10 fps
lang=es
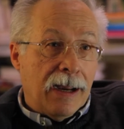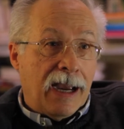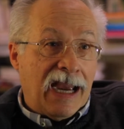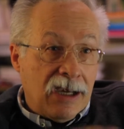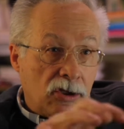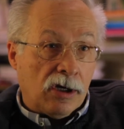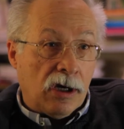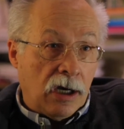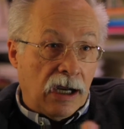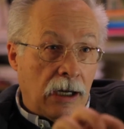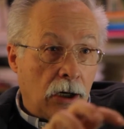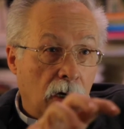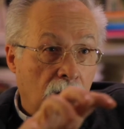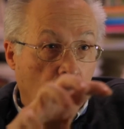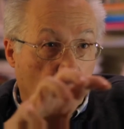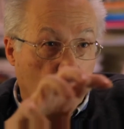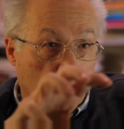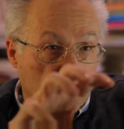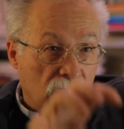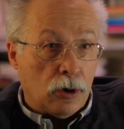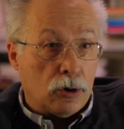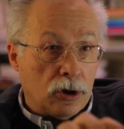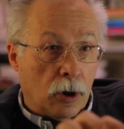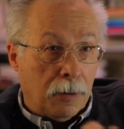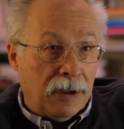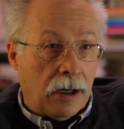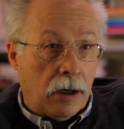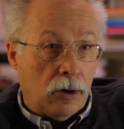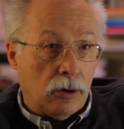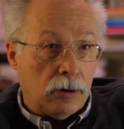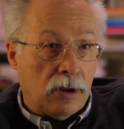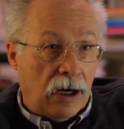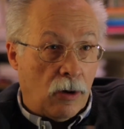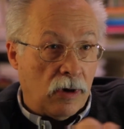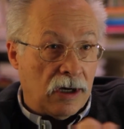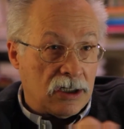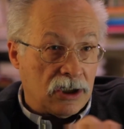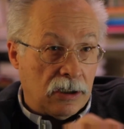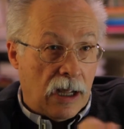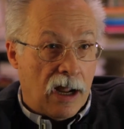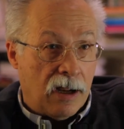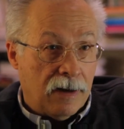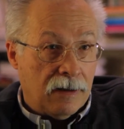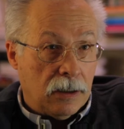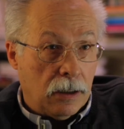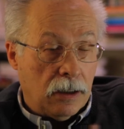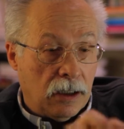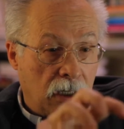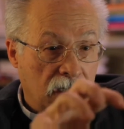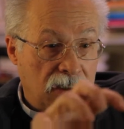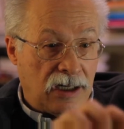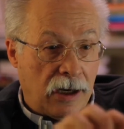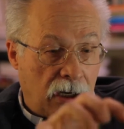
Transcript: entren en los consejos de gobierno de la universidad, que sean